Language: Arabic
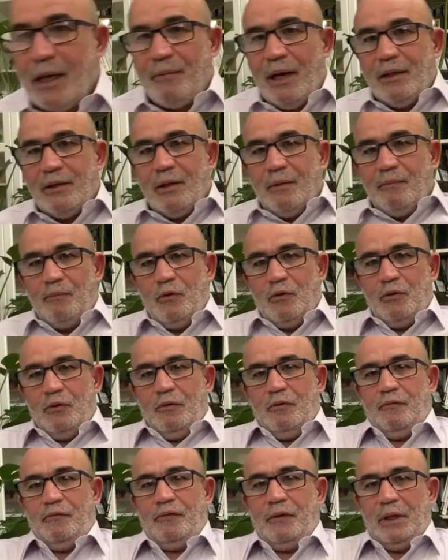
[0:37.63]
مع
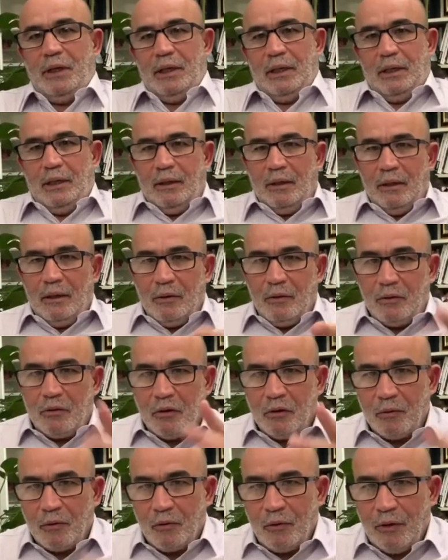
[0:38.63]
تبون في
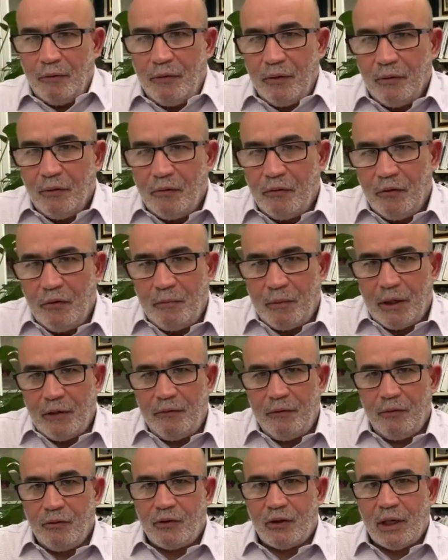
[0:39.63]
اكتوبر ولا في نوفمبر
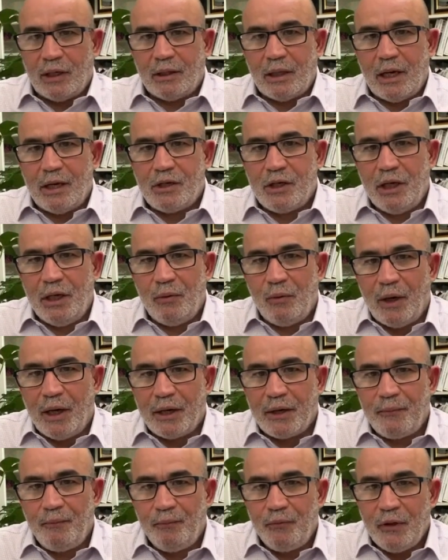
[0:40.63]
2019
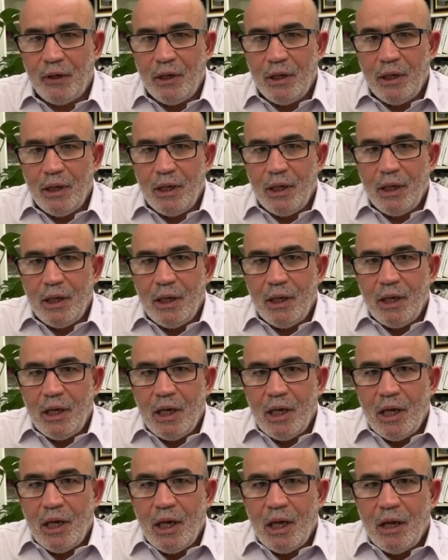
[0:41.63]
حوار
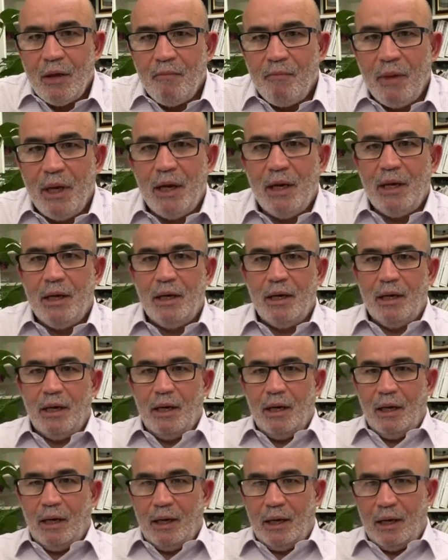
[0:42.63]
من
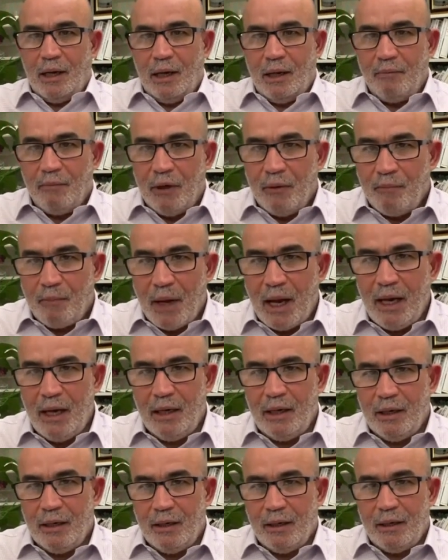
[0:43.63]
آه من
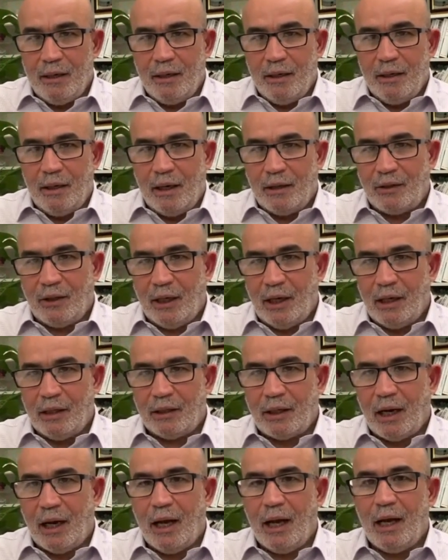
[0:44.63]
بين الاسئله اللي
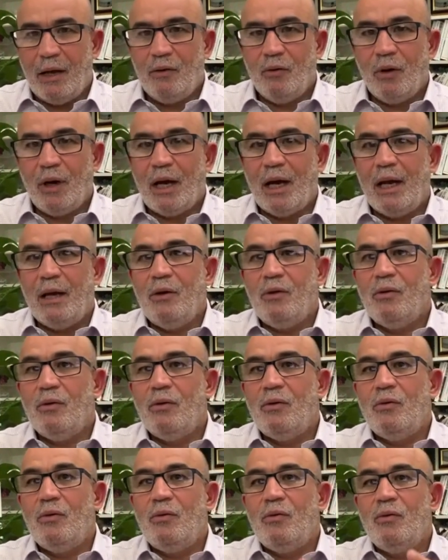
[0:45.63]
طرحها له قال
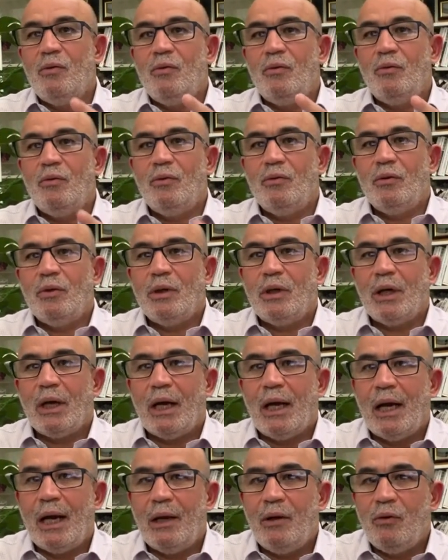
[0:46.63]
له
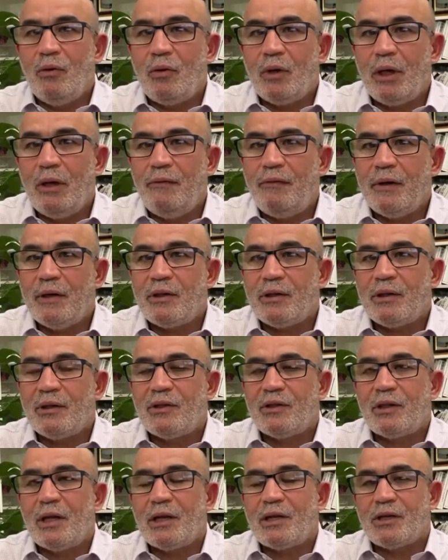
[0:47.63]
قال له كيفاش
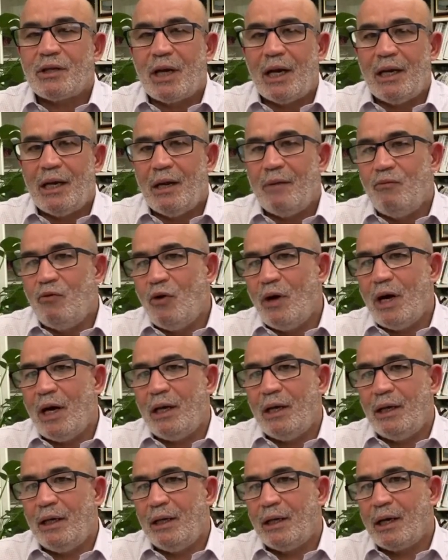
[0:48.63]
تسترجع الاموال
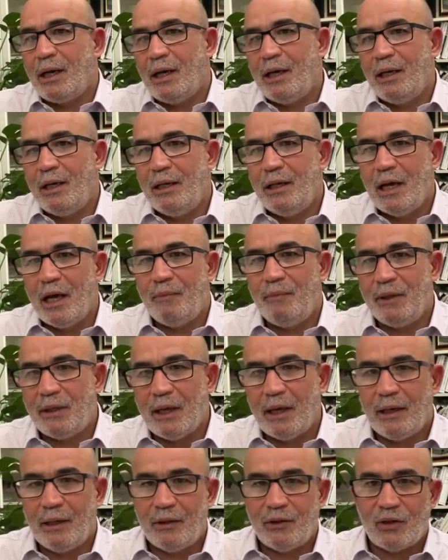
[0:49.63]
اللي راهي
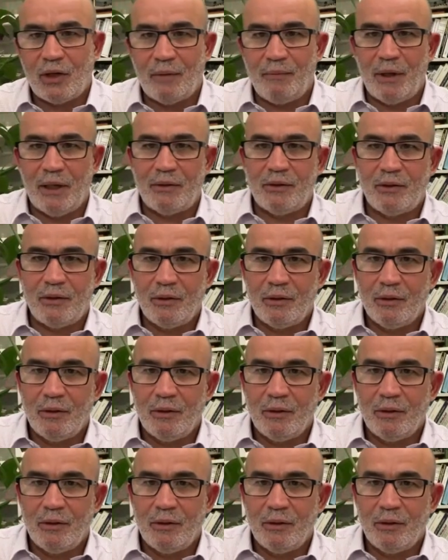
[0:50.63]
نهبتها العصابات